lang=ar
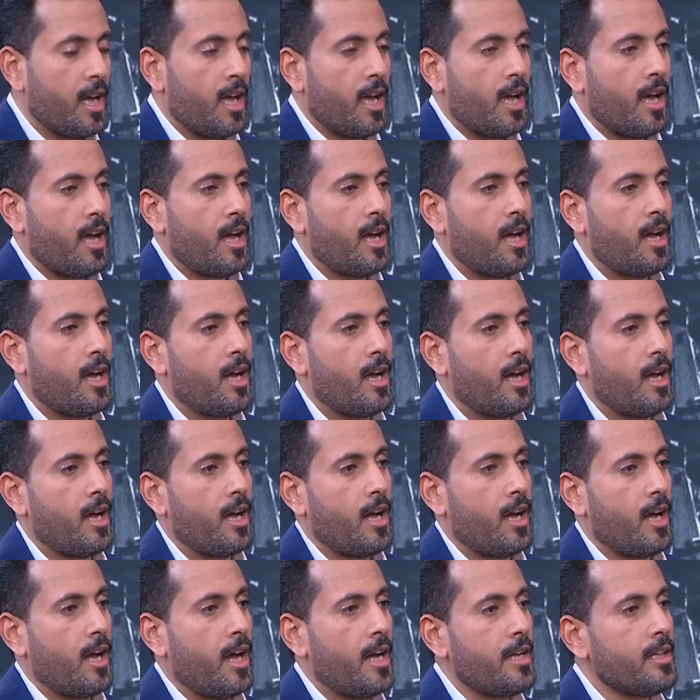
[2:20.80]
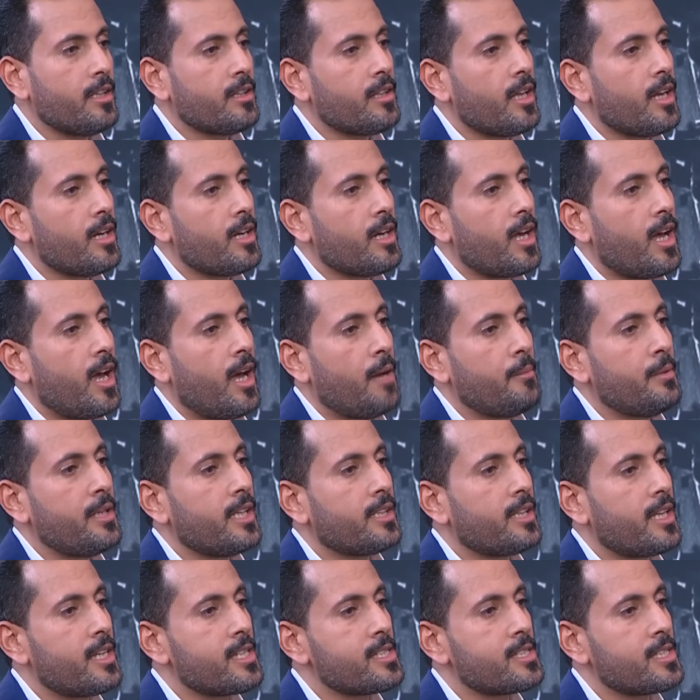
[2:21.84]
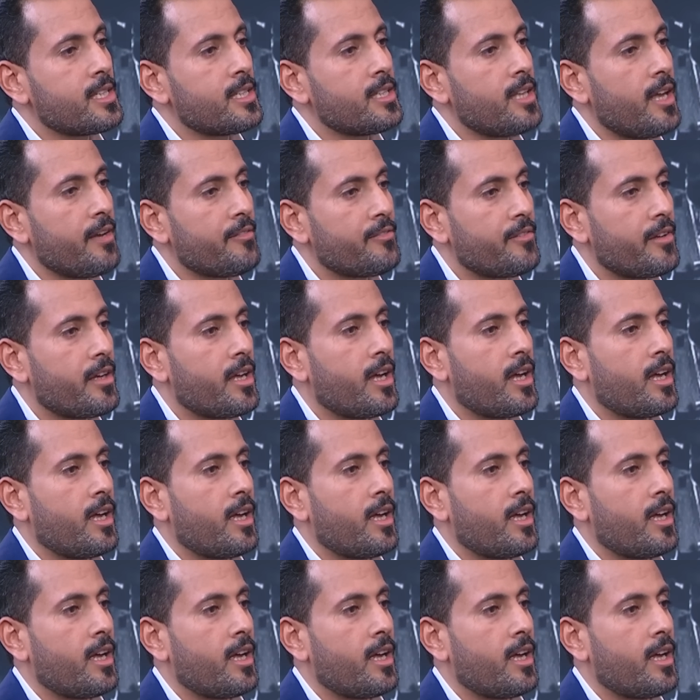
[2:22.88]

آه، آه، أيضا عملية الاستهداف